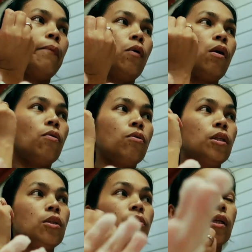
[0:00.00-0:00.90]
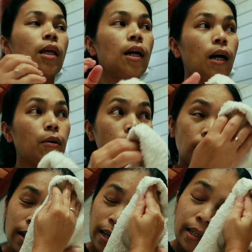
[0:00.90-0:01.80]
Pero ako, dito na talaga yun,
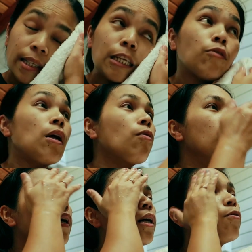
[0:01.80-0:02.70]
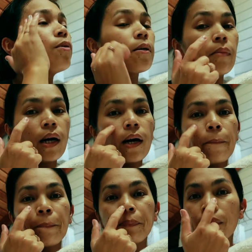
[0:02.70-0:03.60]
nagka, dito na ako nagkaroon ng mga
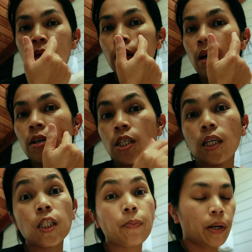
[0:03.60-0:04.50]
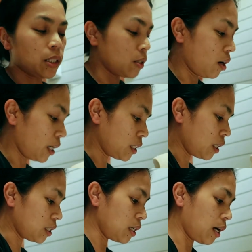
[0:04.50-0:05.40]
sunspots, guys.
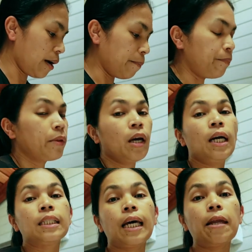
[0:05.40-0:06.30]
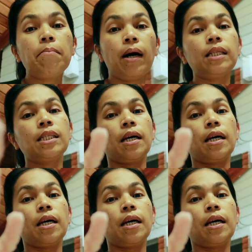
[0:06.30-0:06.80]
Kasi nga, 10 months